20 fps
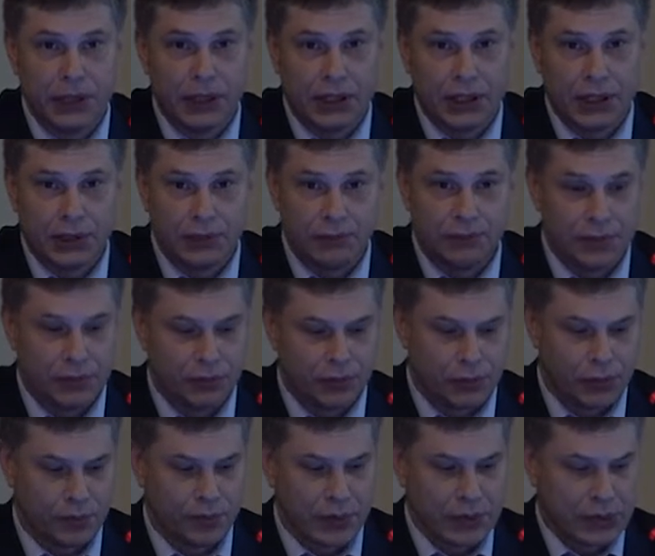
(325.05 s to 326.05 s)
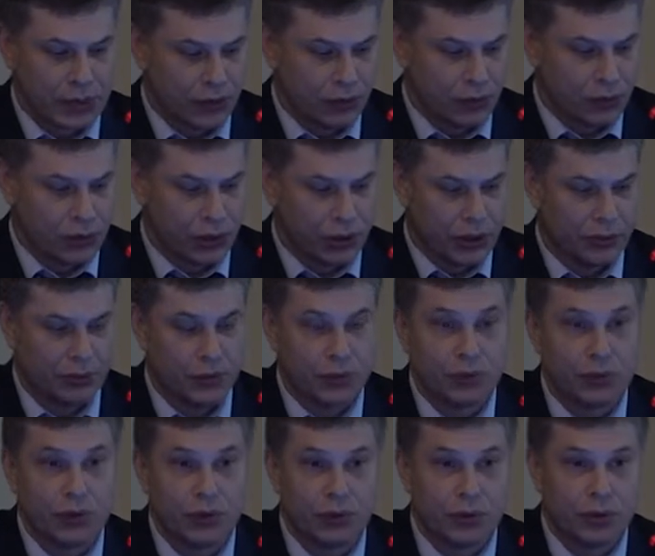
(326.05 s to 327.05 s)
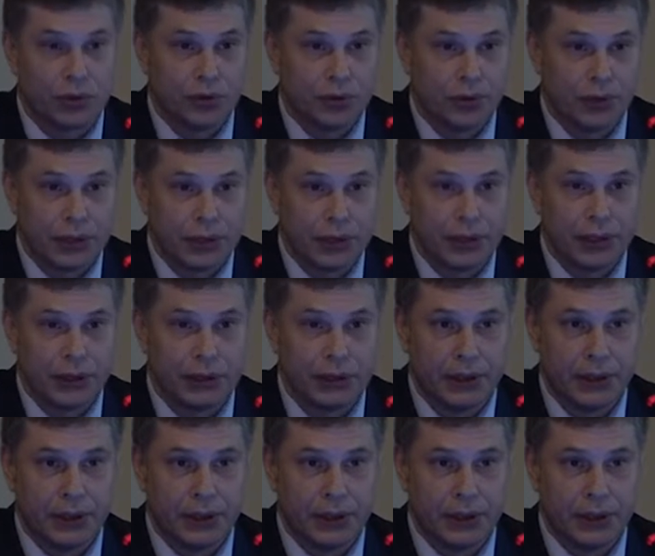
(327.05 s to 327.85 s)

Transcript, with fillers: мы оказываемся, в общем-то, заложниками уже той ситуации,